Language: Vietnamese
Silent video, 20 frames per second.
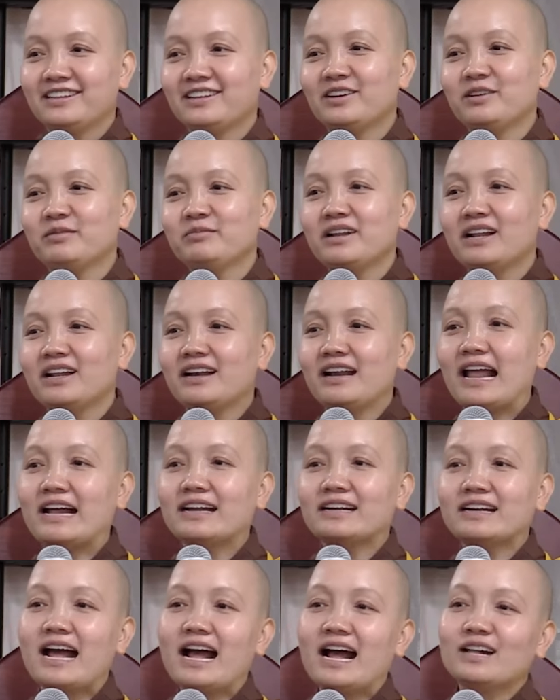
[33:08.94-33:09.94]
Hôm nay
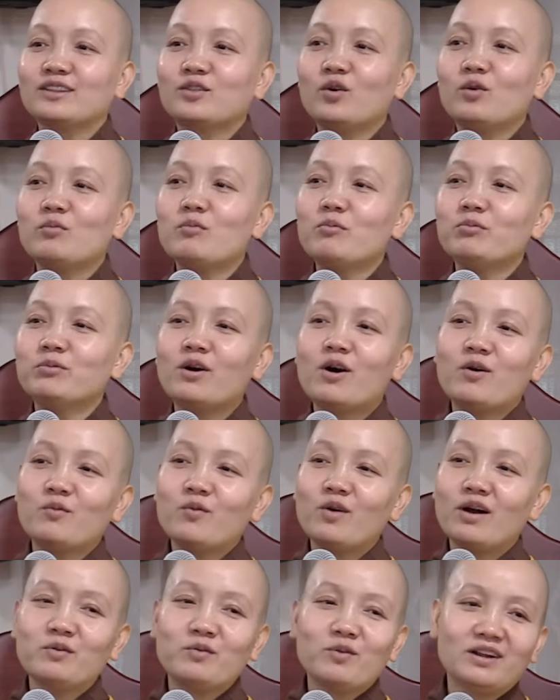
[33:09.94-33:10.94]
lát ra ăn tô bún
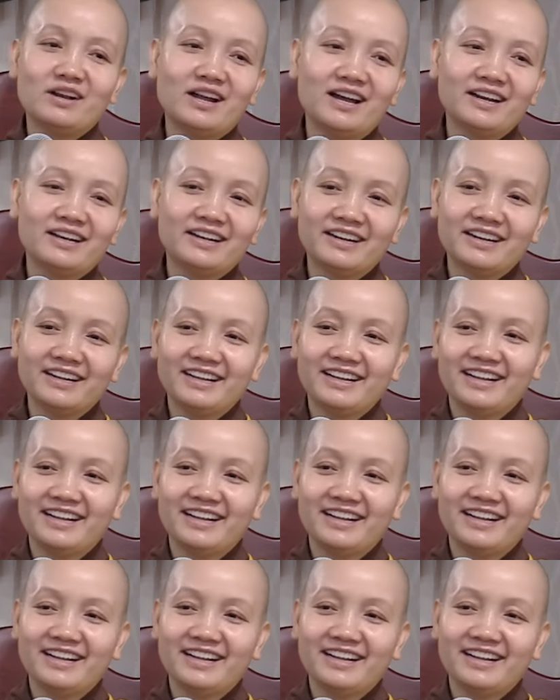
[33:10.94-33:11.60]
ngon quá quên hết rồi.